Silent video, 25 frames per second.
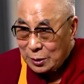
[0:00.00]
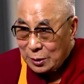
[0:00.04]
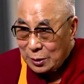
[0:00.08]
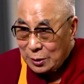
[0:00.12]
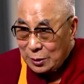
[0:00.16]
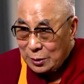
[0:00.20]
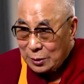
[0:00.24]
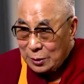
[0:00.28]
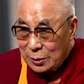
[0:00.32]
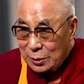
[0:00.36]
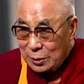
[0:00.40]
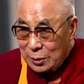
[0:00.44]

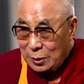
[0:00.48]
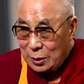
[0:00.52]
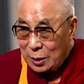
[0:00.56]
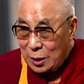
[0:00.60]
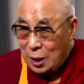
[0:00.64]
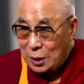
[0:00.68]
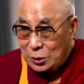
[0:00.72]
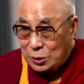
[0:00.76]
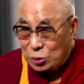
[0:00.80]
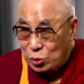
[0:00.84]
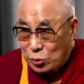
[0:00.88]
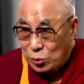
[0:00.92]
И я
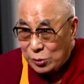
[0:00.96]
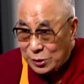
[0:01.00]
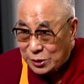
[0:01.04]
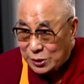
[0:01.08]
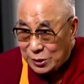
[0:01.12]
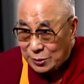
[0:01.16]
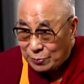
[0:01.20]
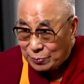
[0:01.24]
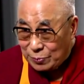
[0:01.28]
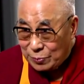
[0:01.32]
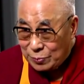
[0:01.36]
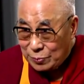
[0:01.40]
прилагаю
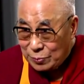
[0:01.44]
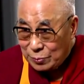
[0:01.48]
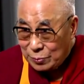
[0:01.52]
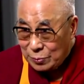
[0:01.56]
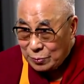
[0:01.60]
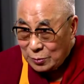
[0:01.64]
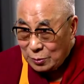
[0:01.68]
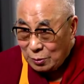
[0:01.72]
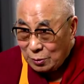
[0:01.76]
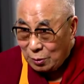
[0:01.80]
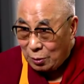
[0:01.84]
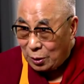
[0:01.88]

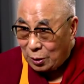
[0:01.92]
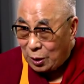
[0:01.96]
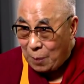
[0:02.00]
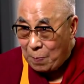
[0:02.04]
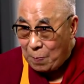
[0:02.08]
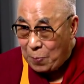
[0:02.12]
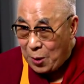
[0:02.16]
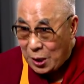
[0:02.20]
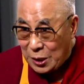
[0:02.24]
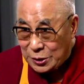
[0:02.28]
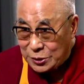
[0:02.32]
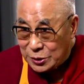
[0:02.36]
определенные
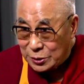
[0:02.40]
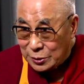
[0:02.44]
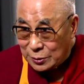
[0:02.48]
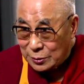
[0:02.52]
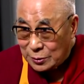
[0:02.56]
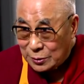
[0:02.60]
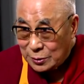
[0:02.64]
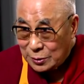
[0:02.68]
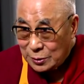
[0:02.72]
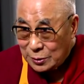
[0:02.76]
усилия,